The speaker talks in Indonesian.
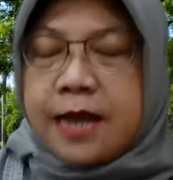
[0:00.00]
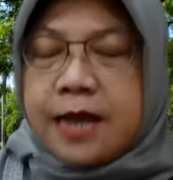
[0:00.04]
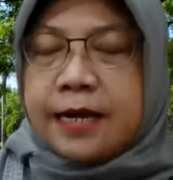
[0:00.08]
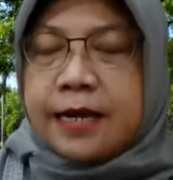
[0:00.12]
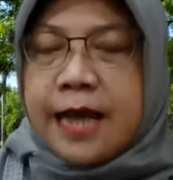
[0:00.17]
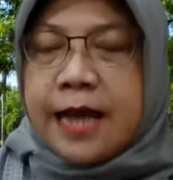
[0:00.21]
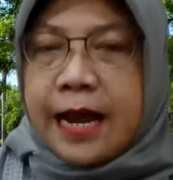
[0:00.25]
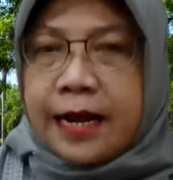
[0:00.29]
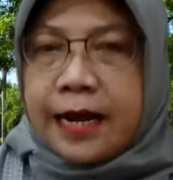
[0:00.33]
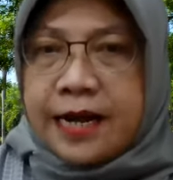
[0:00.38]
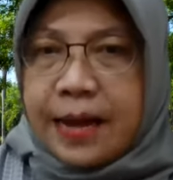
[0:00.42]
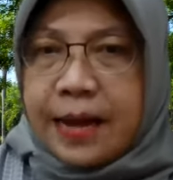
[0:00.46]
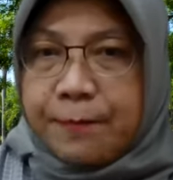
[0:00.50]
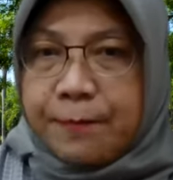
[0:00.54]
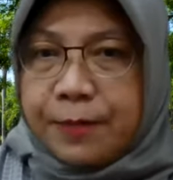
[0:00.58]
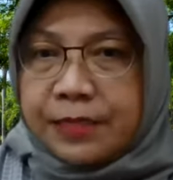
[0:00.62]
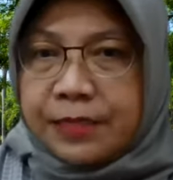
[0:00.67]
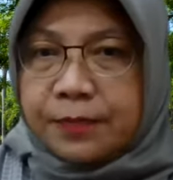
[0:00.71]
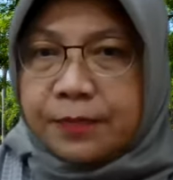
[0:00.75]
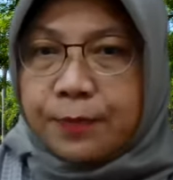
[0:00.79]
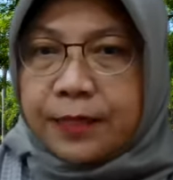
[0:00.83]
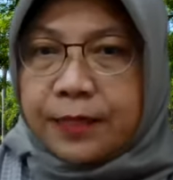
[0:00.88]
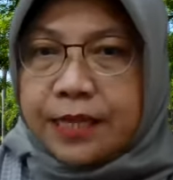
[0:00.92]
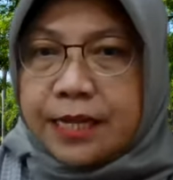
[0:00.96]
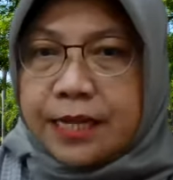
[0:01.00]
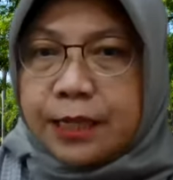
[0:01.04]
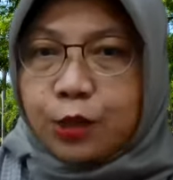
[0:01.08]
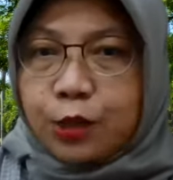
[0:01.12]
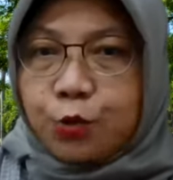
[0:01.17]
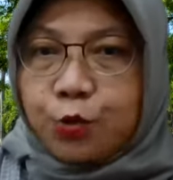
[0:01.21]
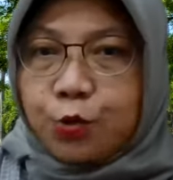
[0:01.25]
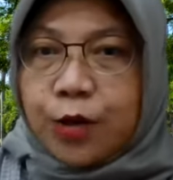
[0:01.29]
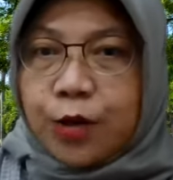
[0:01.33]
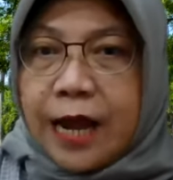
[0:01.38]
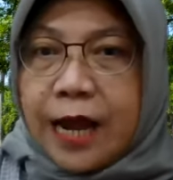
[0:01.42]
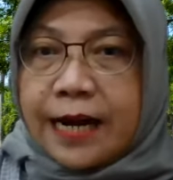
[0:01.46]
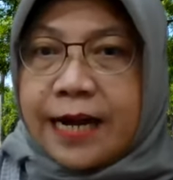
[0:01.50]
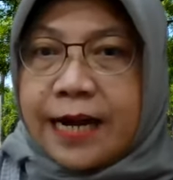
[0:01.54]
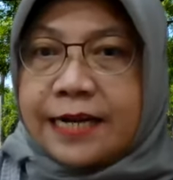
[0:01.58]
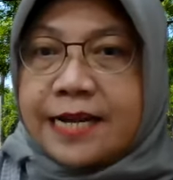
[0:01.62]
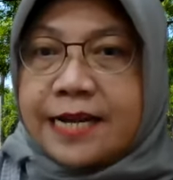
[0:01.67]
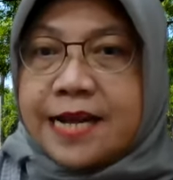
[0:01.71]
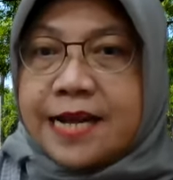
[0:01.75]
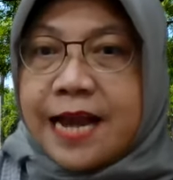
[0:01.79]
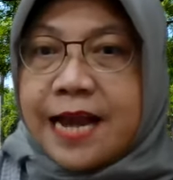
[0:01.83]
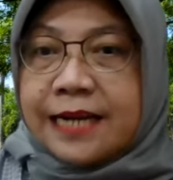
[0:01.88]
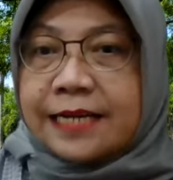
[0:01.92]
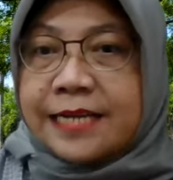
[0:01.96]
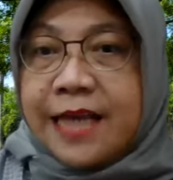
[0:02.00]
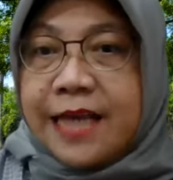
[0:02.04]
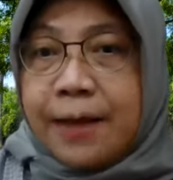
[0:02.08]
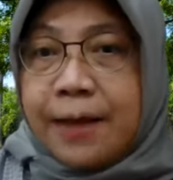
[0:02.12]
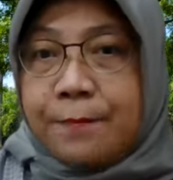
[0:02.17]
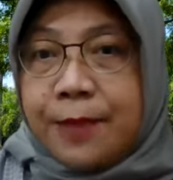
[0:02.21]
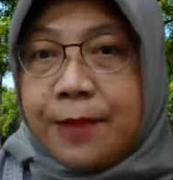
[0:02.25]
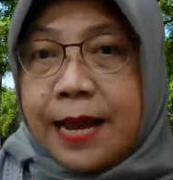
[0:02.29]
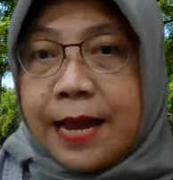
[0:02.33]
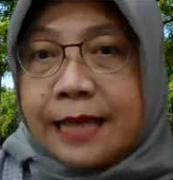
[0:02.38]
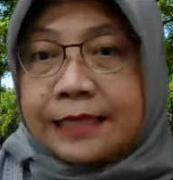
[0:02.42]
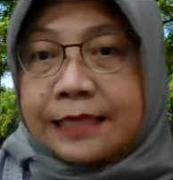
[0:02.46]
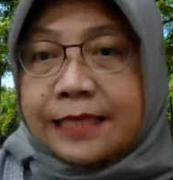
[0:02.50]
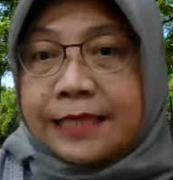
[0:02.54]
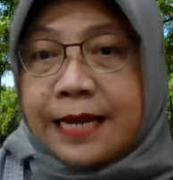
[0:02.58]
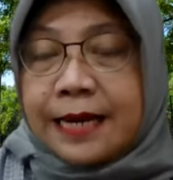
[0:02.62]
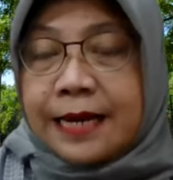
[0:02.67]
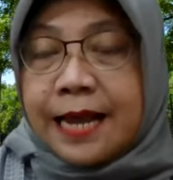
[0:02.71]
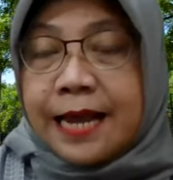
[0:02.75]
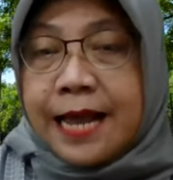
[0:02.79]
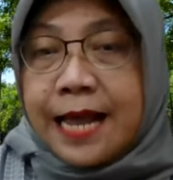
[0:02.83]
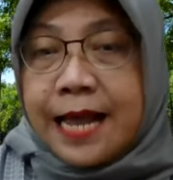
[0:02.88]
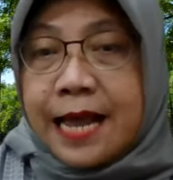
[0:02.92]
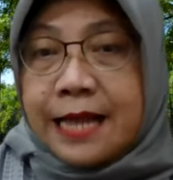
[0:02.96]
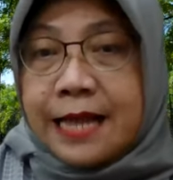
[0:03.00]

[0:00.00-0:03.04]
Nah, kenapa seperti itu? Karena dengan dia belajar